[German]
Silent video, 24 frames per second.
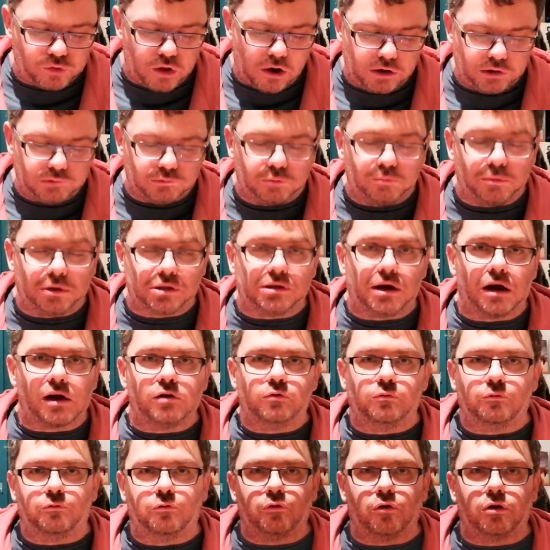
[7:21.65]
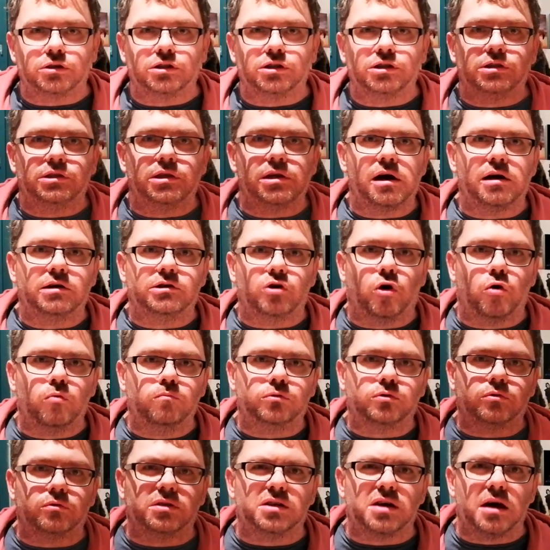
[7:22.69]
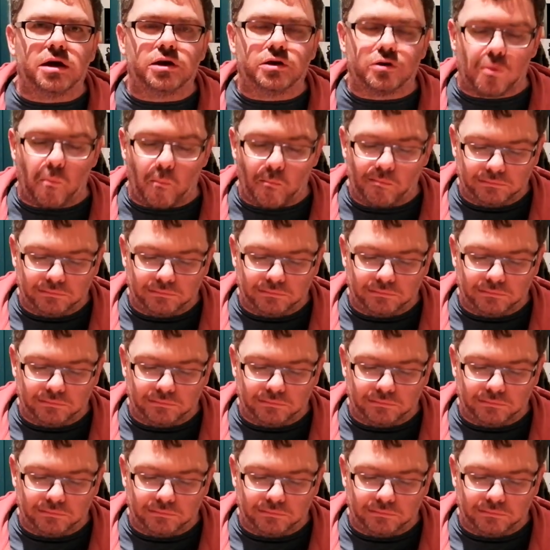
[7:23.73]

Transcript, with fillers: Ich würde mal sagen, ein vorsichtiger Daumen zur Seite.